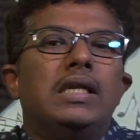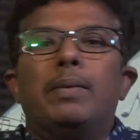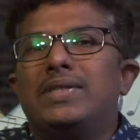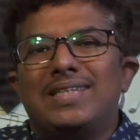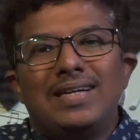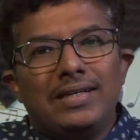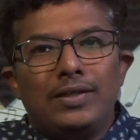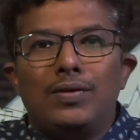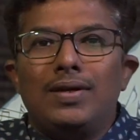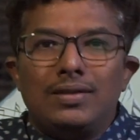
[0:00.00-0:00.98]
நம்ம சேனலுக்கு
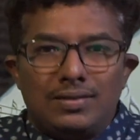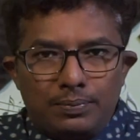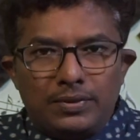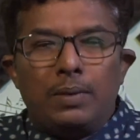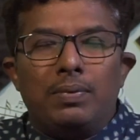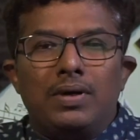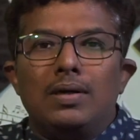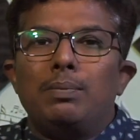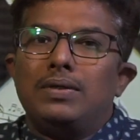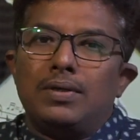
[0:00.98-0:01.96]
இது வரைக்கும் நீங்கள் சப்ஸ்கிரைப்
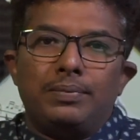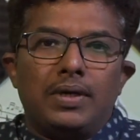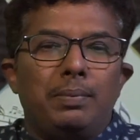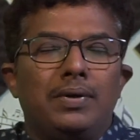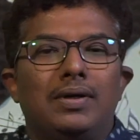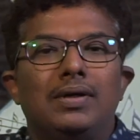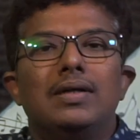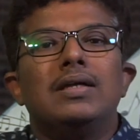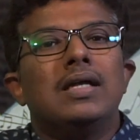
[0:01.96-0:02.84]
பண்ணலன்னா ப்ளீஸ் சப்ஸ்கிரைப் பண்ணிடுங்க